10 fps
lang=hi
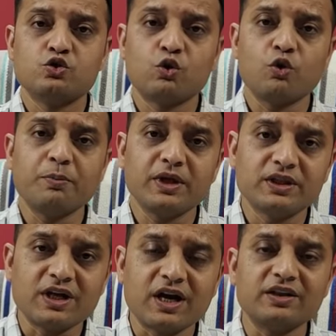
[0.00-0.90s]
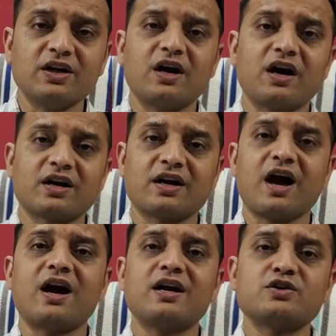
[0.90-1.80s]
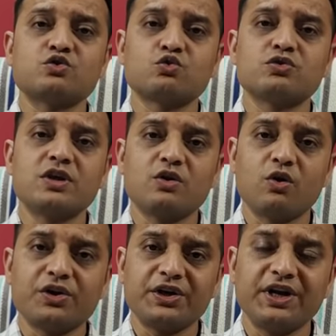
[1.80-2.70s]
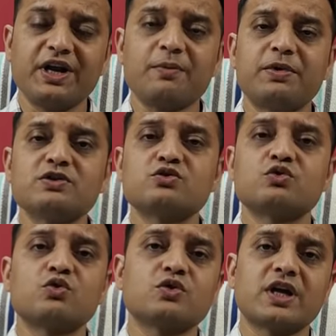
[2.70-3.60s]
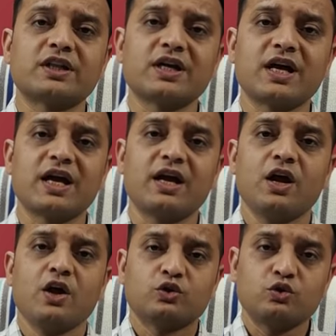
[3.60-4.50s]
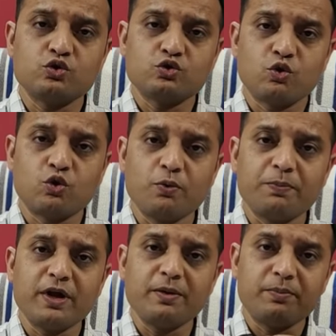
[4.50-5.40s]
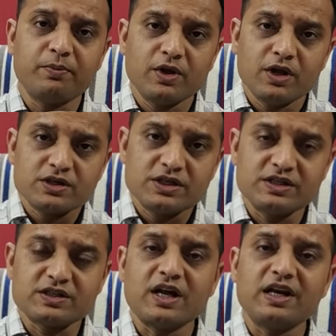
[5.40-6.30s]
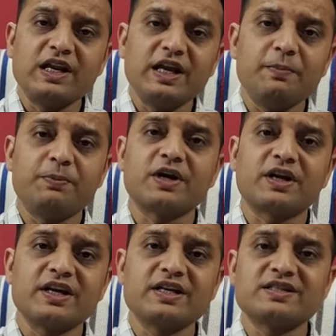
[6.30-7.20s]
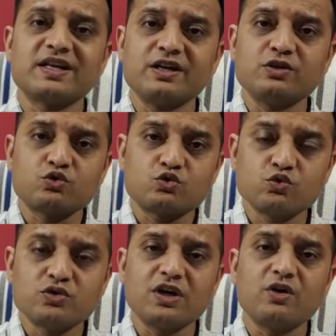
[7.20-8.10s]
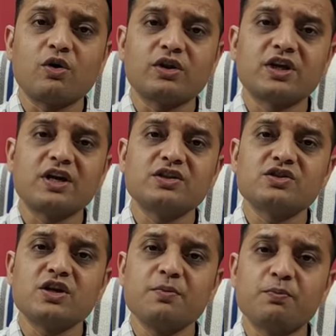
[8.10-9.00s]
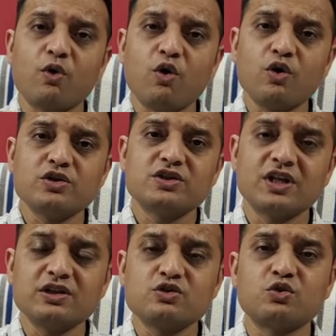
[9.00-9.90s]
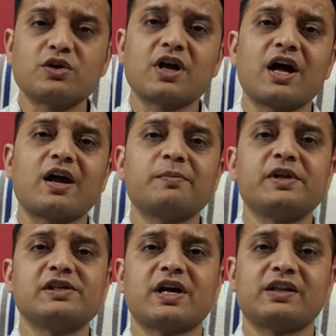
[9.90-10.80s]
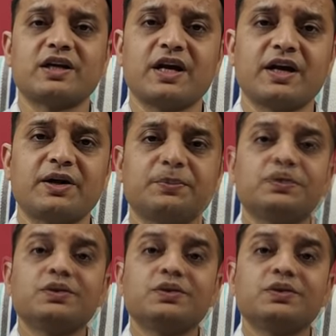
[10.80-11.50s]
जोड़ों में दर्द अकड़ाहट सूजन और टेढ़ापन शुरू हो जाता है तो जोड़ों पे इसका लेप करने से सूजन और दर्द से बहुत जल्द छुटकारा मिल जाता है